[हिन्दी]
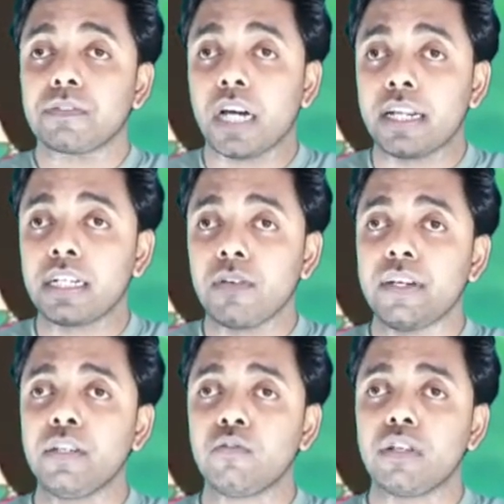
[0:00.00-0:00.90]
चाणक्य
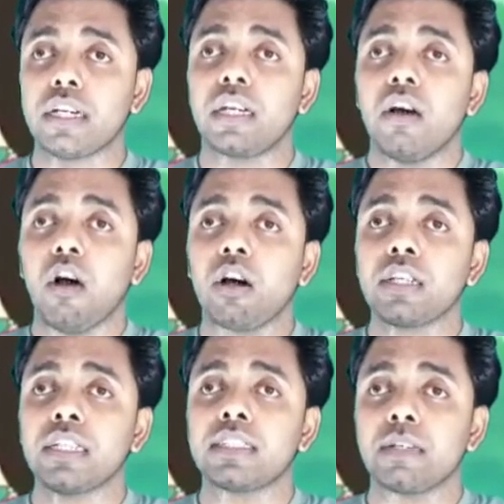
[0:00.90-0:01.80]
वहीं रुक गए और
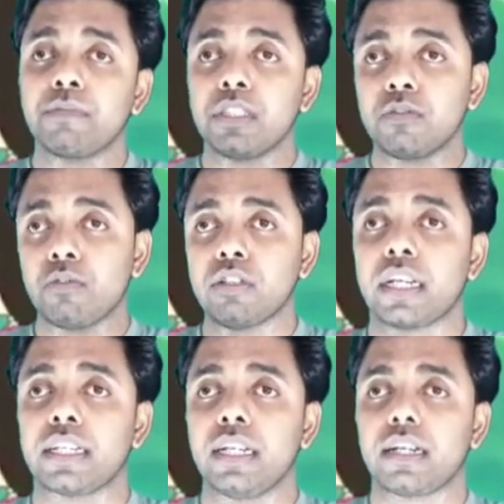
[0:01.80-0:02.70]
ये सब चीज़ वो
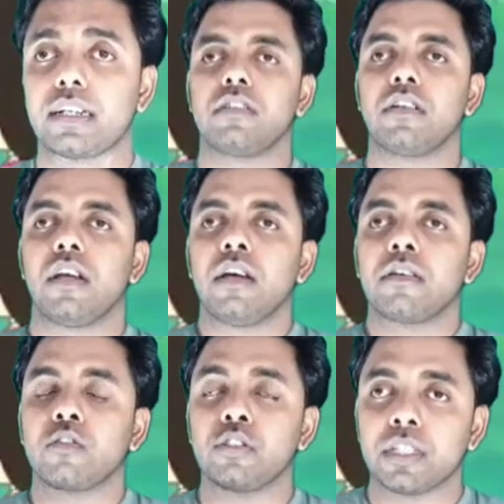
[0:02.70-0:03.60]
देखने लगे
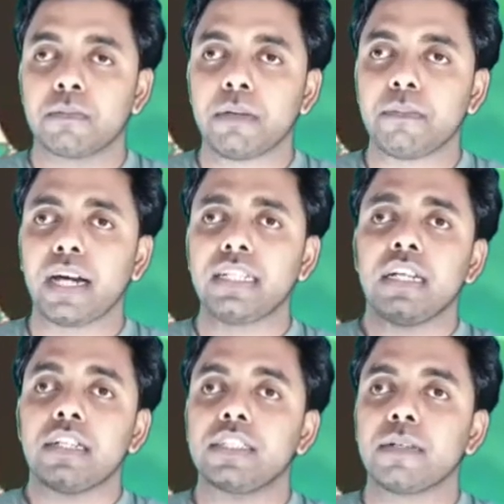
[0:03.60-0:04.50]
कुछ समय बाद
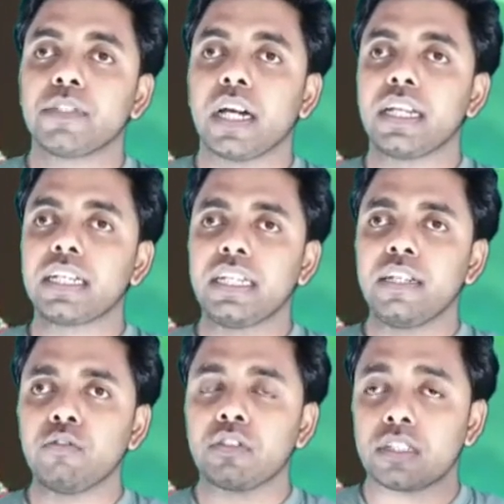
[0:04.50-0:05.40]
जब चाणक्य ने
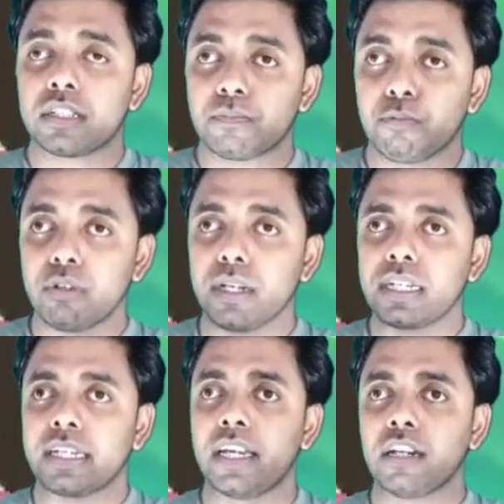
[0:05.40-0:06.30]
उस पूरे
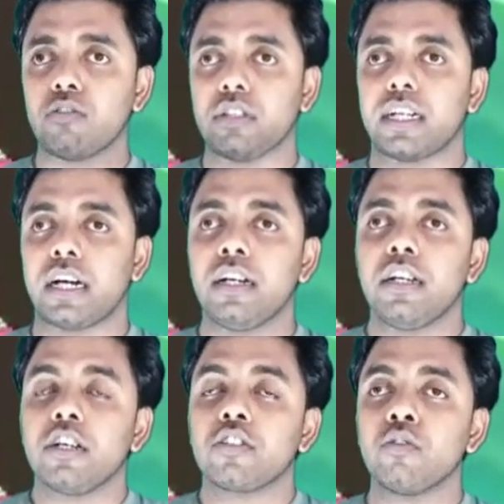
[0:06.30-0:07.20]
खेल को देखा
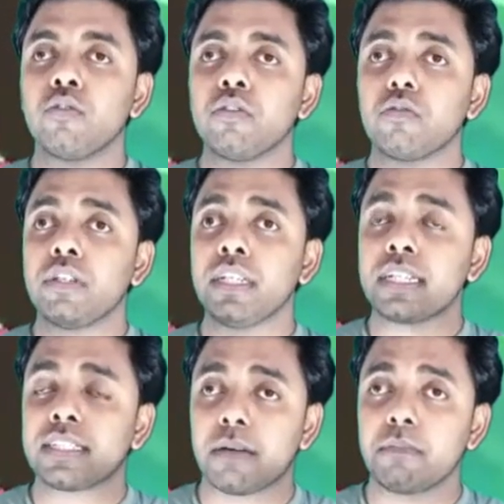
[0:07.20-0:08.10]
तो उन्हीं
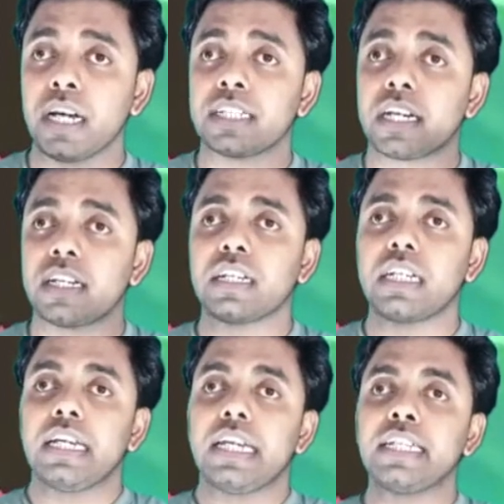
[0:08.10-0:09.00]
के सामने अचानक
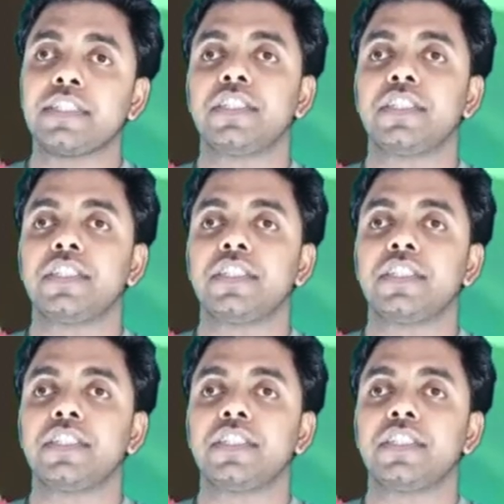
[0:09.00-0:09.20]
एक